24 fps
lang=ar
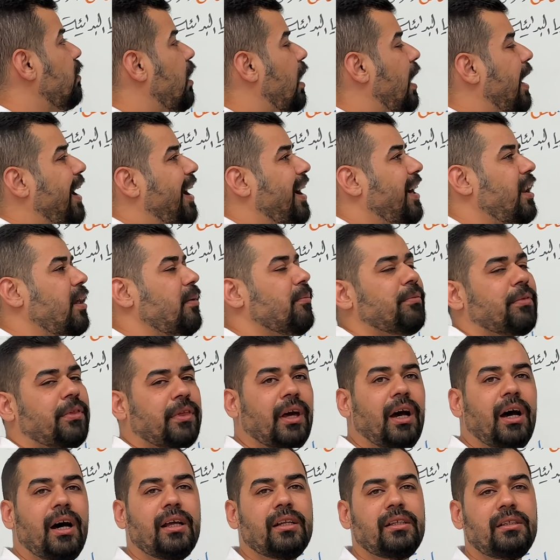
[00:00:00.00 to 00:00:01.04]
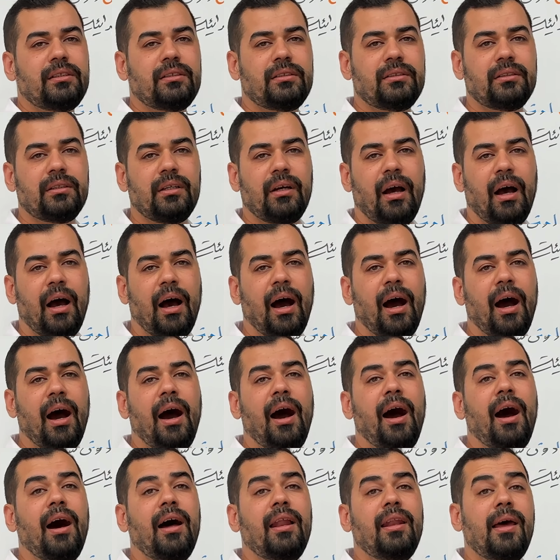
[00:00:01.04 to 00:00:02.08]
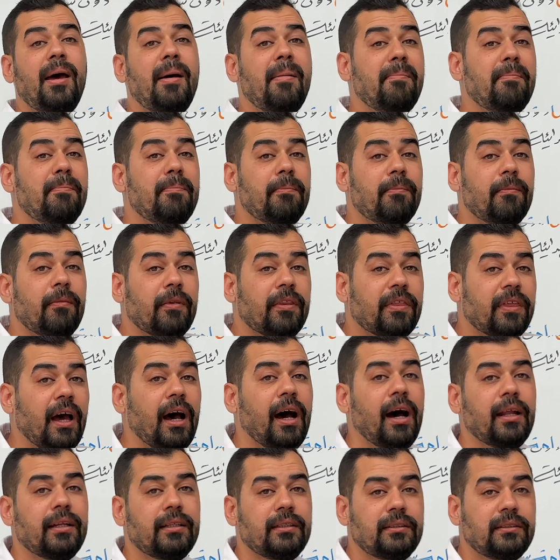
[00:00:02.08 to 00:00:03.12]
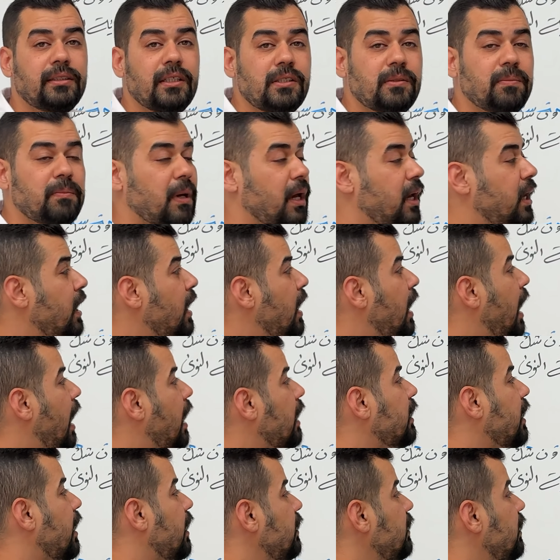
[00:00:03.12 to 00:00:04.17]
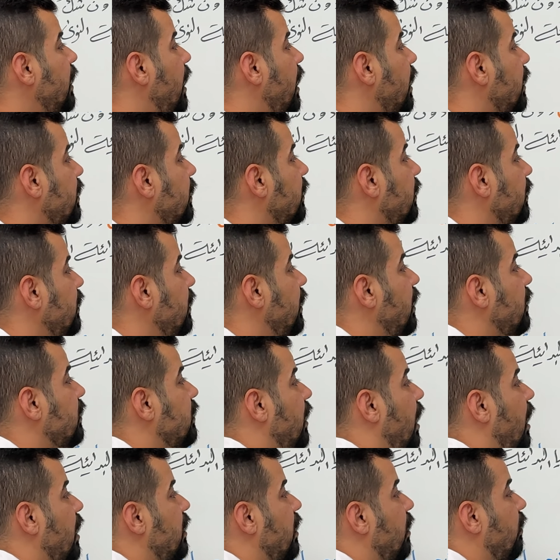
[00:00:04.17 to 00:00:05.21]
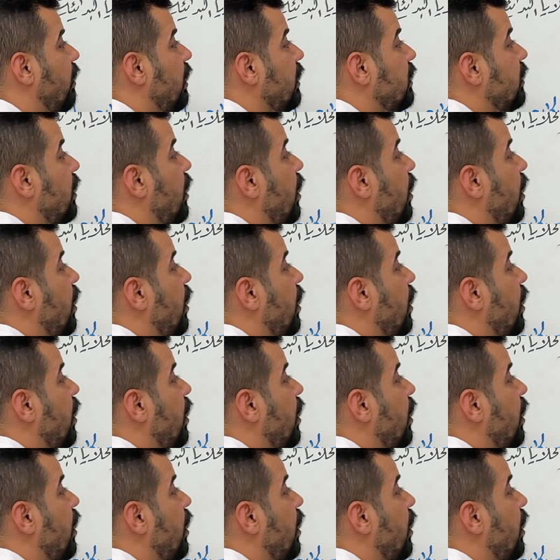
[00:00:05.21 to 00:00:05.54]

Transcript: عالم ثاني عالم ثاني شو اسمه الخلية حقيقية النواة